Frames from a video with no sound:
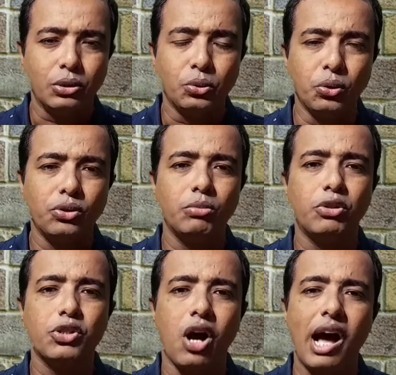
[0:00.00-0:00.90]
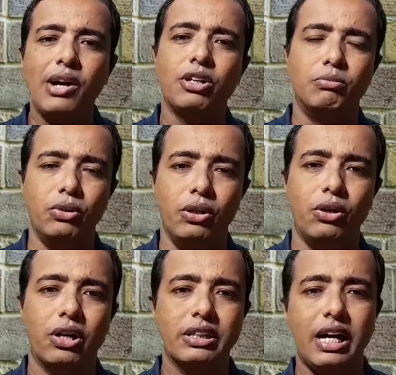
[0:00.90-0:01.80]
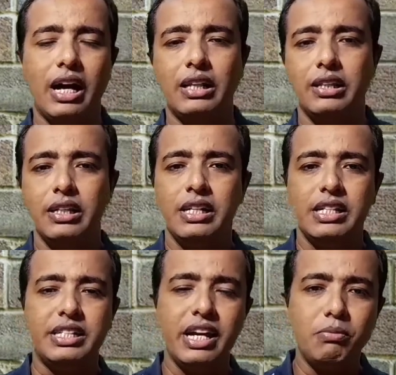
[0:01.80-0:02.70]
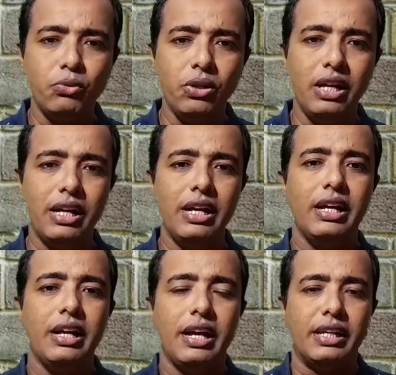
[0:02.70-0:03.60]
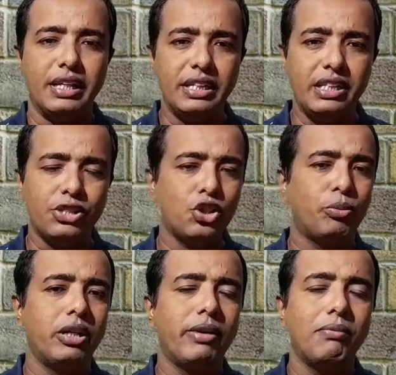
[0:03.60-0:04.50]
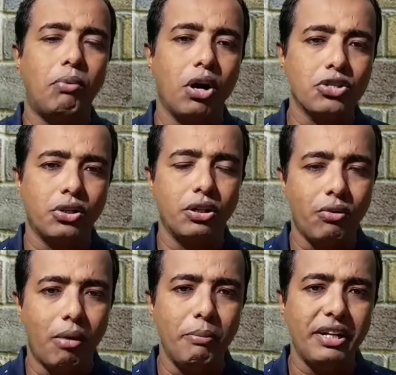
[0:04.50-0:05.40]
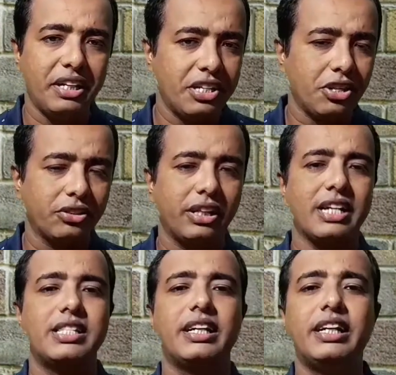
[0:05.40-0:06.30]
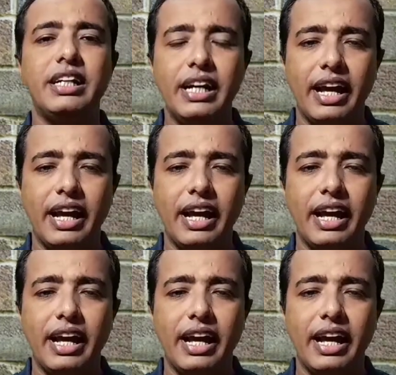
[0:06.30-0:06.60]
ন্যূনতম সহায়ক মূল্য অর্থাৎ যে মূল্যে নির্দিষ্ট পরিমাণ ফসল গভর্নমেন্ট কৃষকদের কাছ থেকে কিনে